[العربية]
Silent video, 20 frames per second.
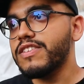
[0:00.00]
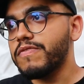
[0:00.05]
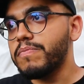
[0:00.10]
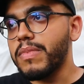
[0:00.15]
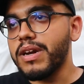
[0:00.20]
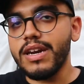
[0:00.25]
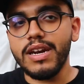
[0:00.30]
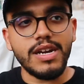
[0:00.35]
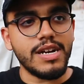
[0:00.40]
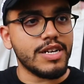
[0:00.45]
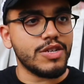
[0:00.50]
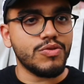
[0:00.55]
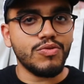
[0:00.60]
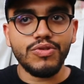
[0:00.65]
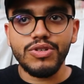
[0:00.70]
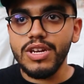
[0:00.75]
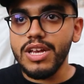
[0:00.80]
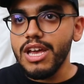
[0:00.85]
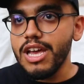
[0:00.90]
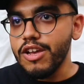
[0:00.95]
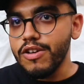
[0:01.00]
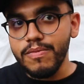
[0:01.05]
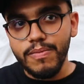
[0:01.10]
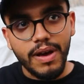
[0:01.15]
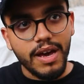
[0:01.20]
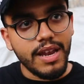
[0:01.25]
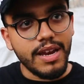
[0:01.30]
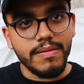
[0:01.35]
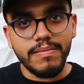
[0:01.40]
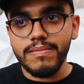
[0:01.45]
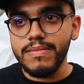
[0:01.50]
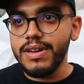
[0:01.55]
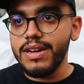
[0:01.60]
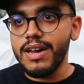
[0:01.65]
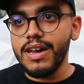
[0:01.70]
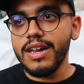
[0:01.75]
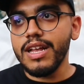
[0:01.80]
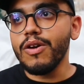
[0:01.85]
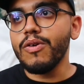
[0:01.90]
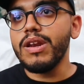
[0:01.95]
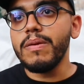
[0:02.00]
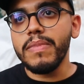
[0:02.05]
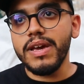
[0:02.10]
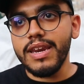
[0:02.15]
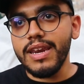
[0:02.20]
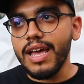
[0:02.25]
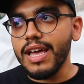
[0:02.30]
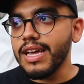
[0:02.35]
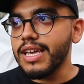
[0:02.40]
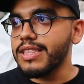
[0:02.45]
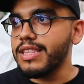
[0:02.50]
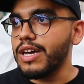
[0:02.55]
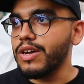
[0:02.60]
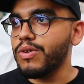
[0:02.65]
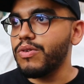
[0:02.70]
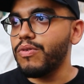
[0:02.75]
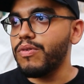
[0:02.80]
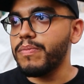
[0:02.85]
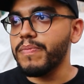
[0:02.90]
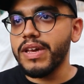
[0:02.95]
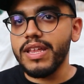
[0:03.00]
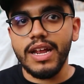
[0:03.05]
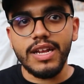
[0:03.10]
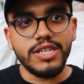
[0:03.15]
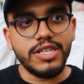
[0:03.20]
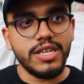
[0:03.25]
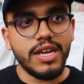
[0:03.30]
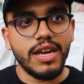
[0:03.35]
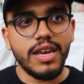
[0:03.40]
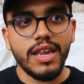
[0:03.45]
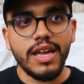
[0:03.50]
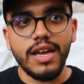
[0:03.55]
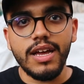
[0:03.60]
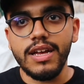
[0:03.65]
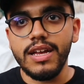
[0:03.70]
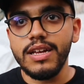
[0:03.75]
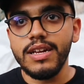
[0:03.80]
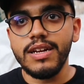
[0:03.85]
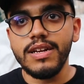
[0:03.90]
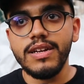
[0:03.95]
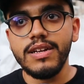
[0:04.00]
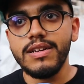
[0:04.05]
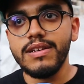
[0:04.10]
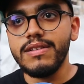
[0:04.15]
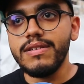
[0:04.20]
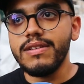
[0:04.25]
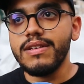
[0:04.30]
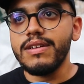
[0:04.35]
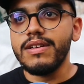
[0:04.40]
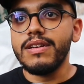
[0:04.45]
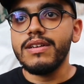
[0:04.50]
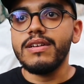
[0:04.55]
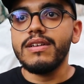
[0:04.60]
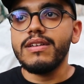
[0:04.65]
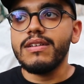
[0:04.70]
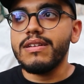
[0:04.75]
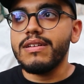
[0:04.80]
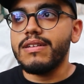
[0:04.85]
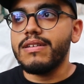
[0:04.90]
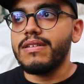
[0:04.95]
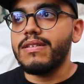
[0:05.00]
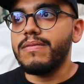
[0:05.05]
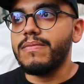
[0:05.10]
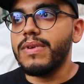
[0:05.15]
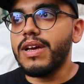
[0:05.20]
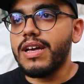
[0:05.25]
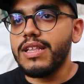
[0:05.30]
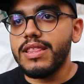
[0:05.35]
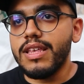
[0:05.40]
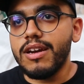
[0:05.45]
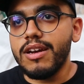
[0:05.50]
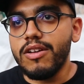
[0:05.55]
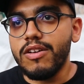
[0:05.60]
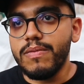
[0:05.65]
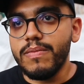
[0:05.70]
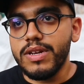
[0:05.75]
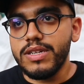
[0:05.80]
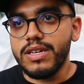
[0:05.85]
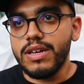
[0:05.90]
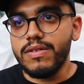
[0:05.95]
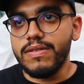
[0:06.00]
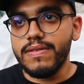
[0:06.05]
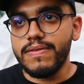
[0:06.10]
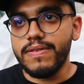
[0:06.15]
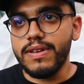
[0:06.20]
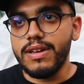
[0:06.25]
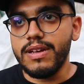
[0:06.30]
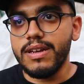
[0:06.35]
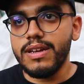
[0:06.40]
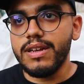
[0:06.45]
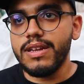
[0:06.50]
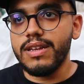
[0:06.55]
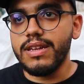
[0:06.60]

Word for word: كنت في مراكش وجاي وبحال نقول يمكن راه كيضحكوا يمكن غنجي غنلقاه ما قدر الله ما شاء وفعل